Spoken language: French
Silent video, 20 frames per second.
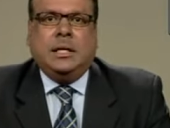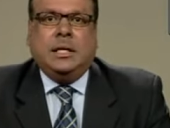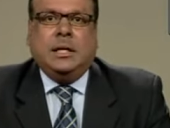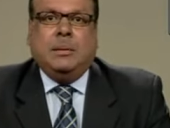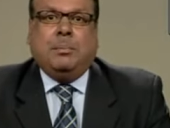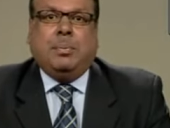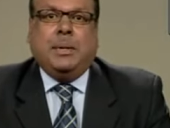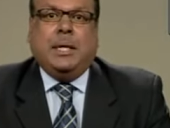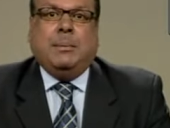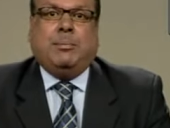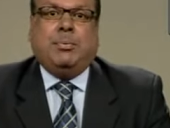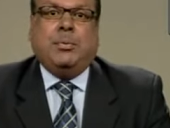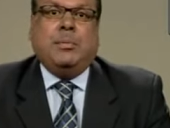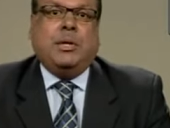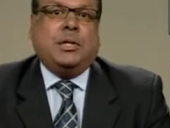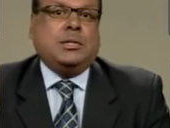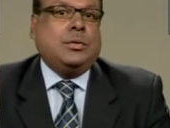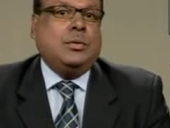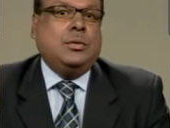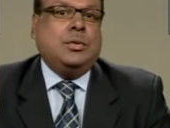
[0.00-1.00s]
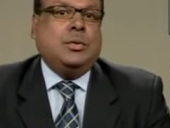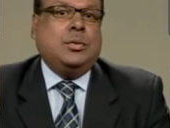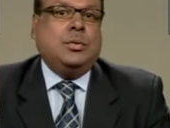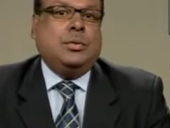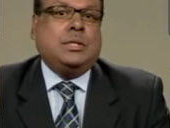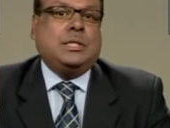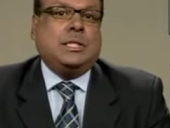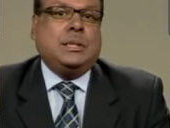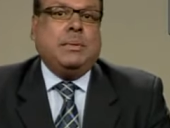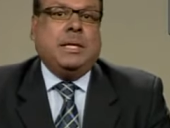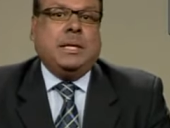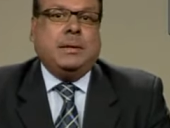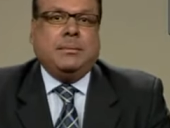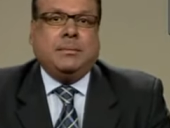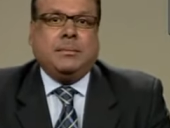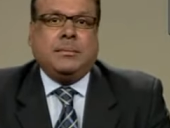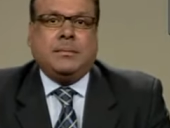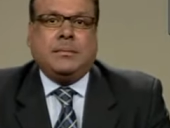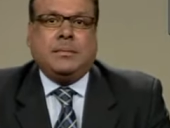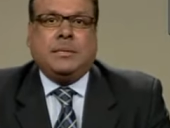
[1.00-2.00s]
Il paye pour Moslo
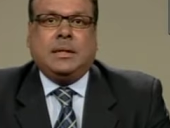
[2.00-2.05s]
mais.